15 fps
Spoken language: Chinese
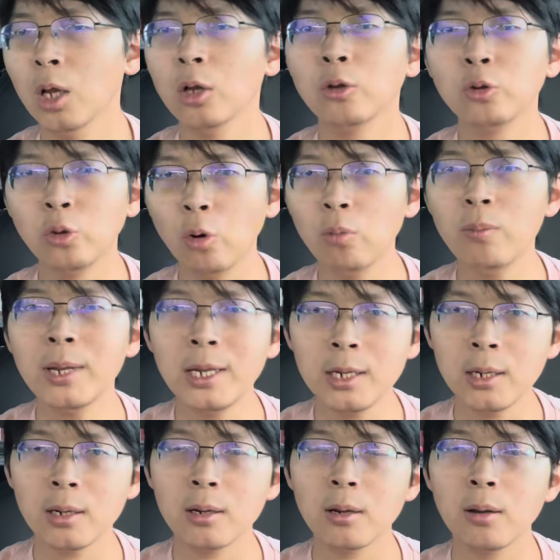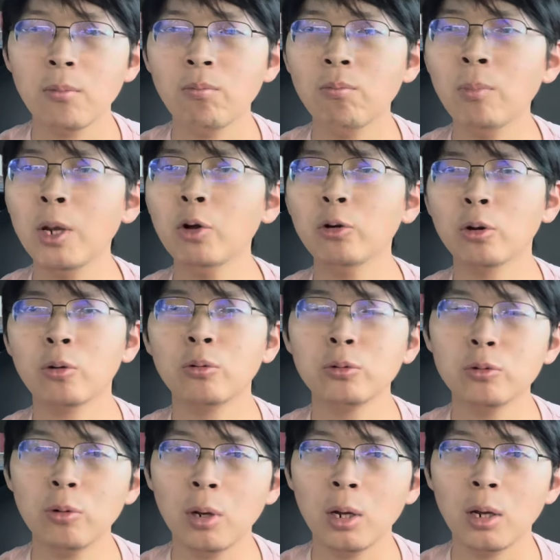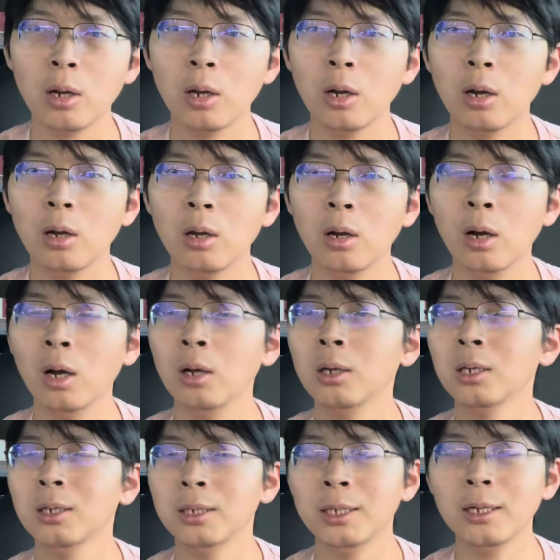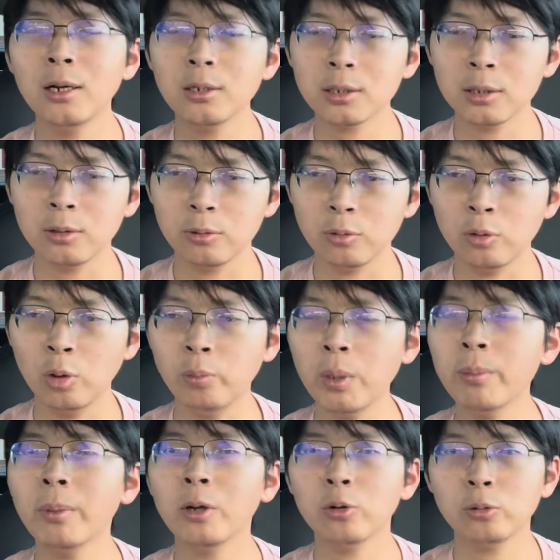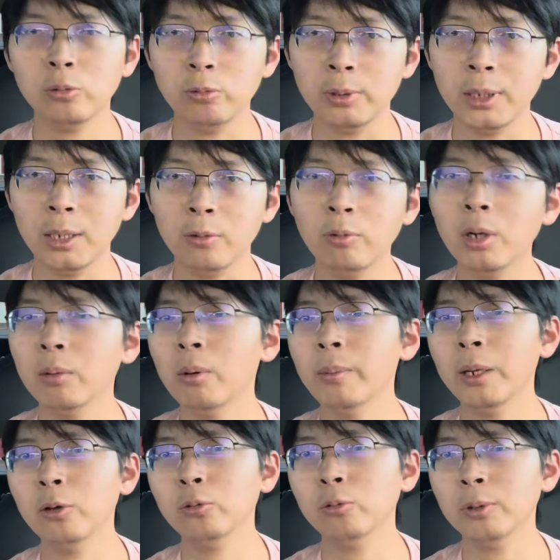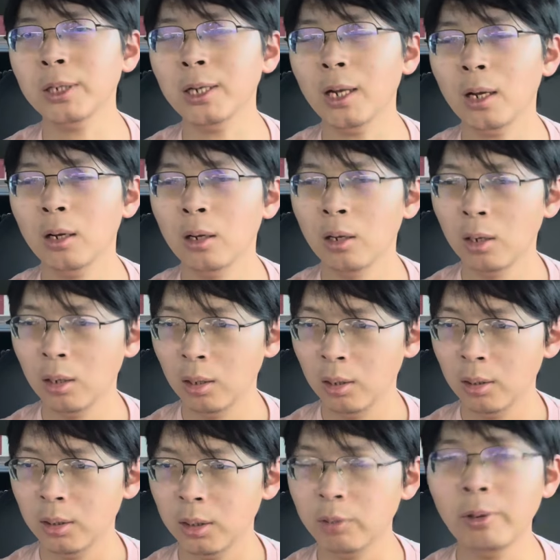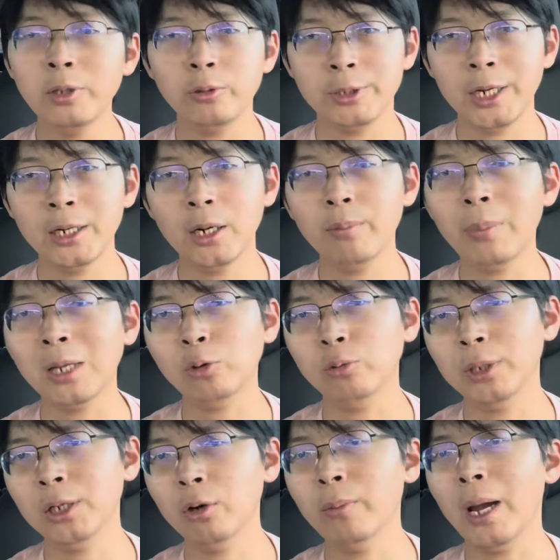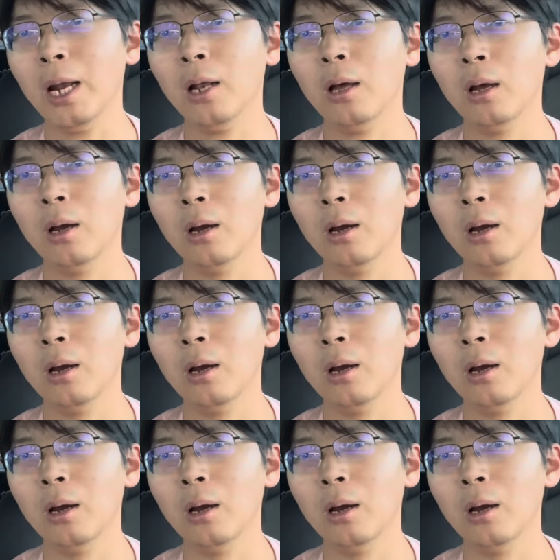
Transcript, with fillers: 农民没有了工作，啊，一个是农民没有土地，为什么没有土地呢？因为有钱人把土地都买了，